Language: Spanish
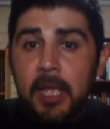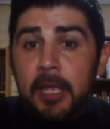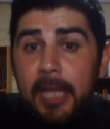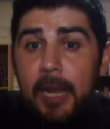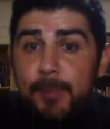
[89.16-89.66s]

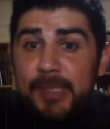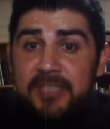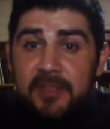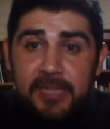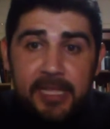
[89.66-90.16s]
que al
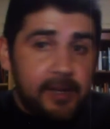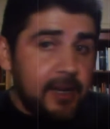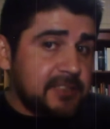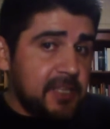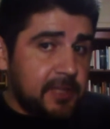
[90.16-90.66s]
presentir
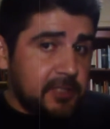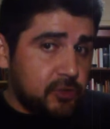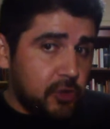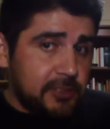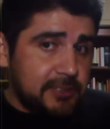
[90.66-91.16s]
las
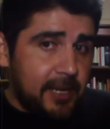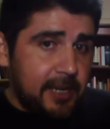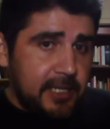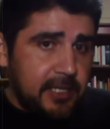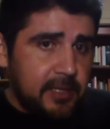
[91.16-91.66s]
intenciones de la
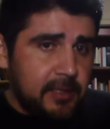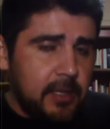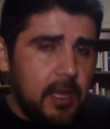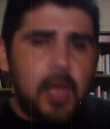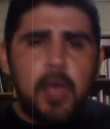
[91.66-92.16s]

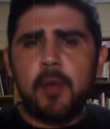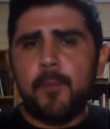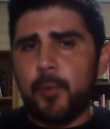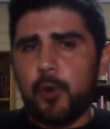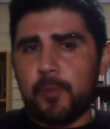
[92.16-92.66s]
niña,
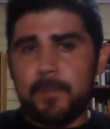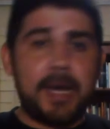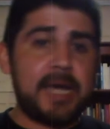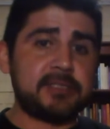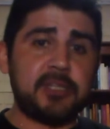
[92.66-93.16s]
por
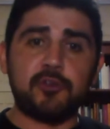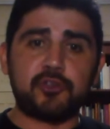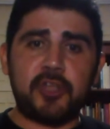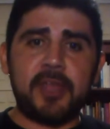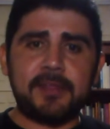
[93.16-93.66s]
más
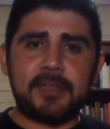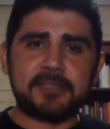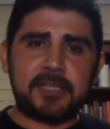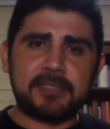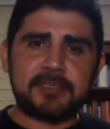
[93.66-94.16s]

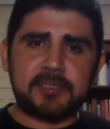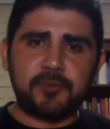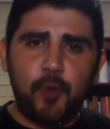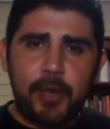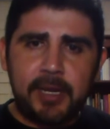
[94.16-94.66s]
inocentes que éstas
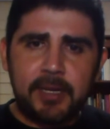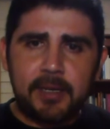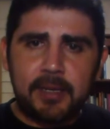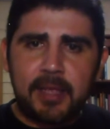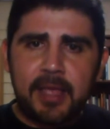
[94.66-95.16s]

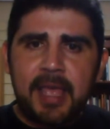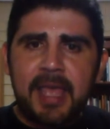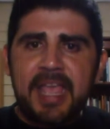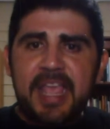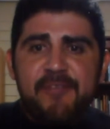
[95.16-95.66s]
fueran,
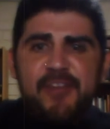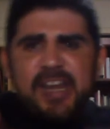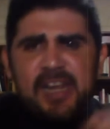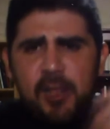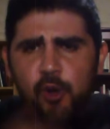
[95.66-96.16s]
y
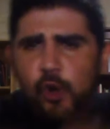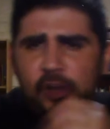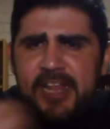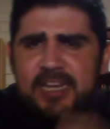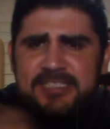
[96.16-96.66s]
verla
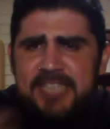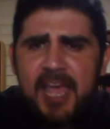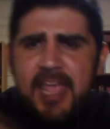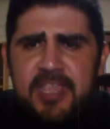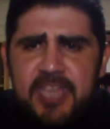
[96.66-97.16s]
correr
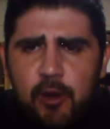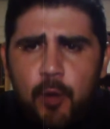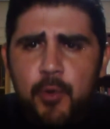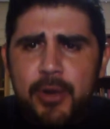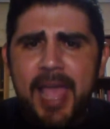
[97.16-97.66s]
hacia ella
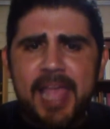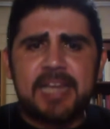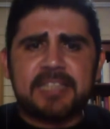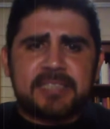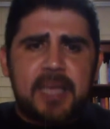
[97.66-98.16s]
como una
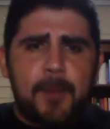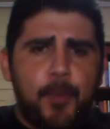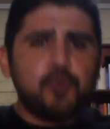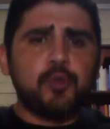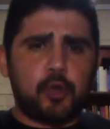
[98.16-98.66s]
hélice a
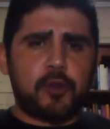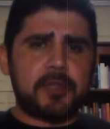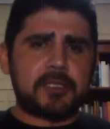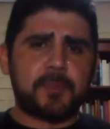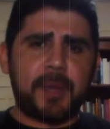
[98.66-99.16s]
punto de
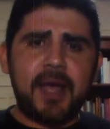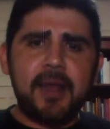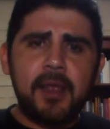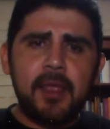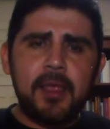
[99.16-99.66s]

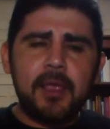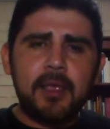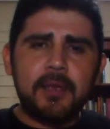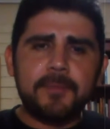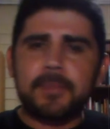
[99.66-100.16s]
despegar,
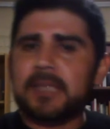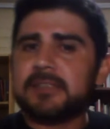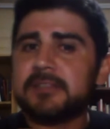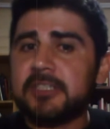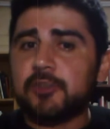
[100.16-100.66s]

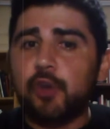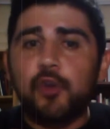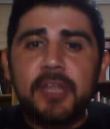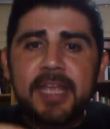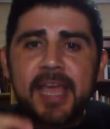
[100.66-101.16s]
se
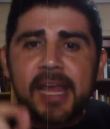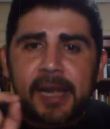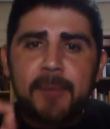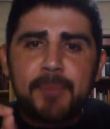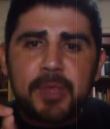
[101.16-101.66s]
escondería
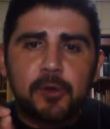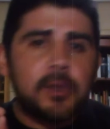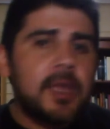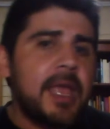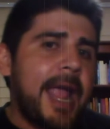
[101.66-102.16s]
rápido
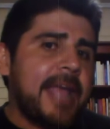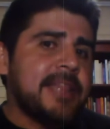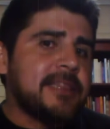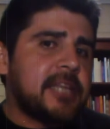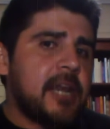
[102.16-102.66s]

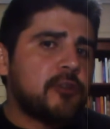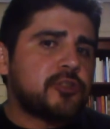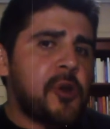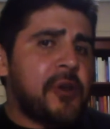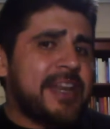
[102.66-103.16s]
entre los
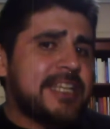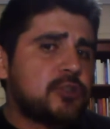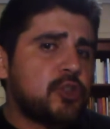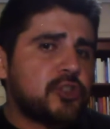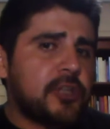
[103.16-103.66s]

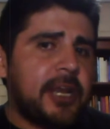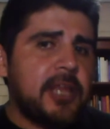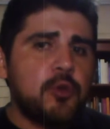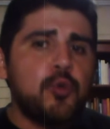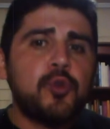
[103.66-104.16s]
rizos
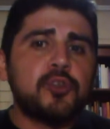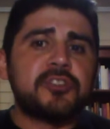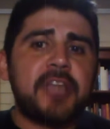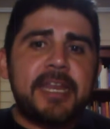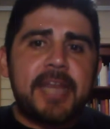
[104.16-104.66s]
greñudos
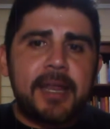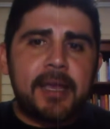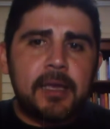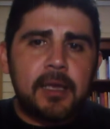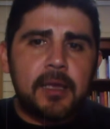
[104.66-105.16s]
de Ainara.